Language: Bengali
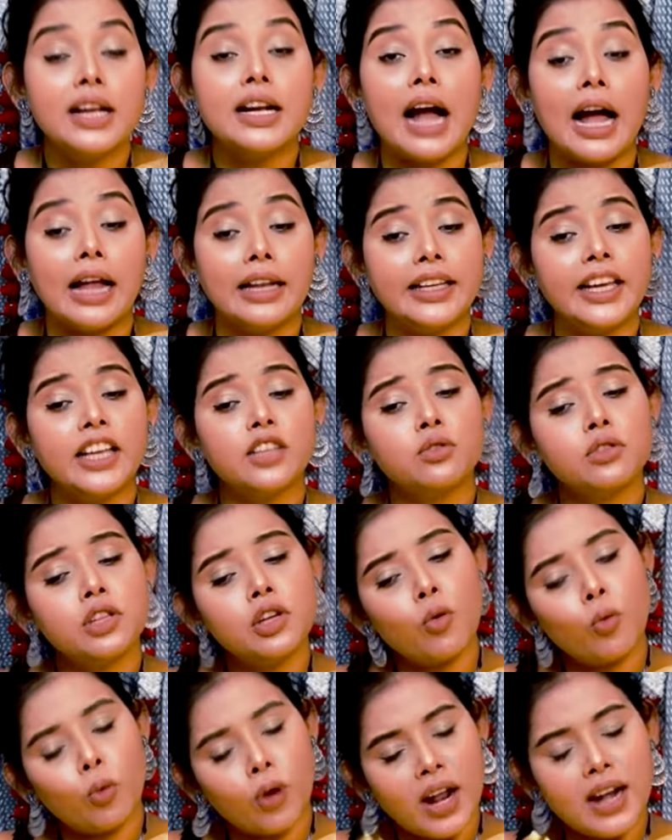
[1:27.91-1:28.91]
কালকে যদি
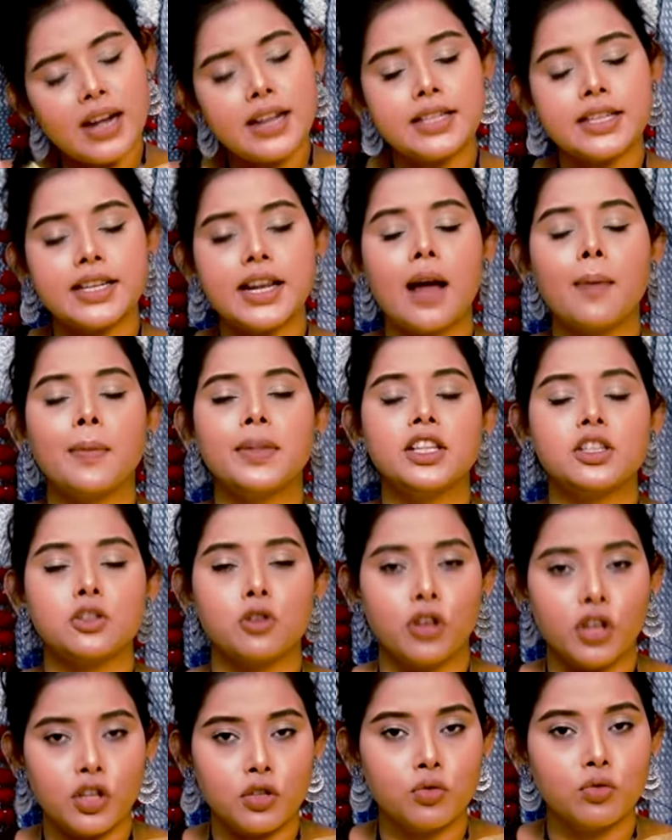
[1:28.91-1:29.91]
ওরা নিজেরা আমাদের
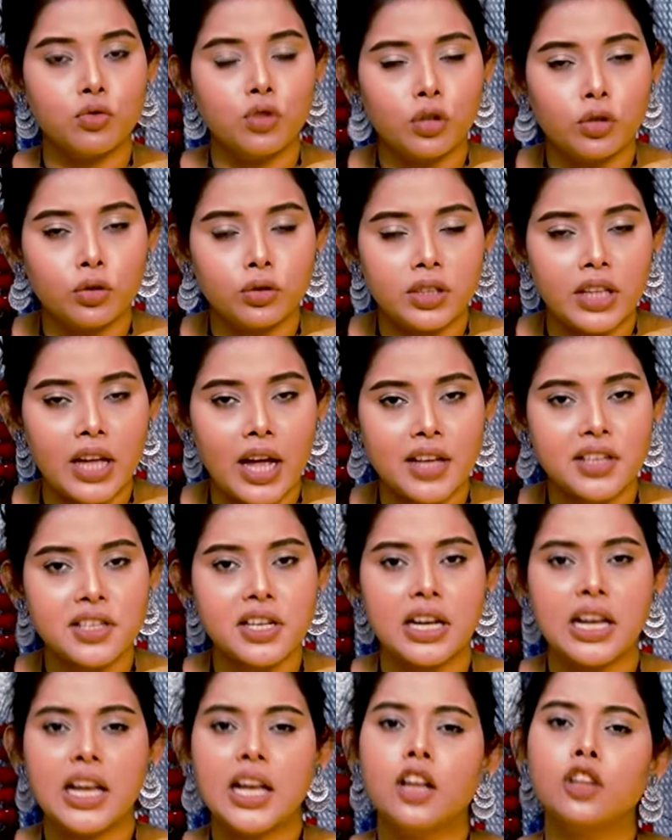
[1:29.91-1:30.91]
সঙ্গে যুদ্ধ করতে
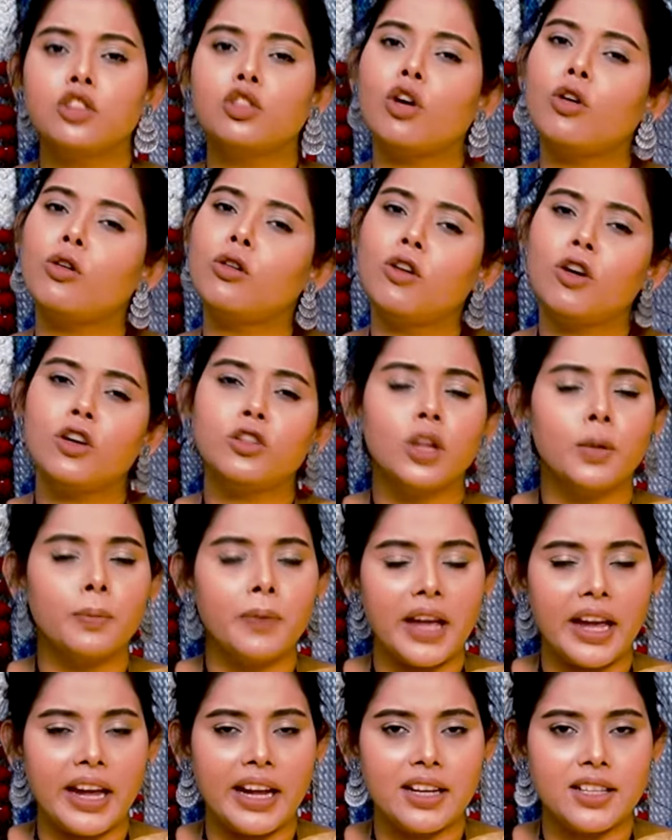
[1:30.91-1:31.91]
আসে তখন হয়তো
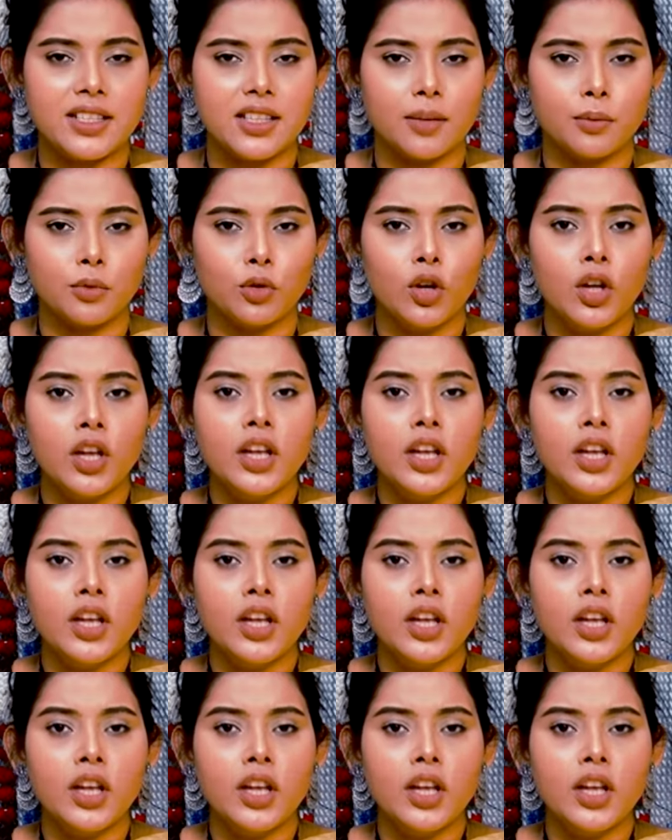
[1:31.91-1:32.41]
আমরা হেরে যাব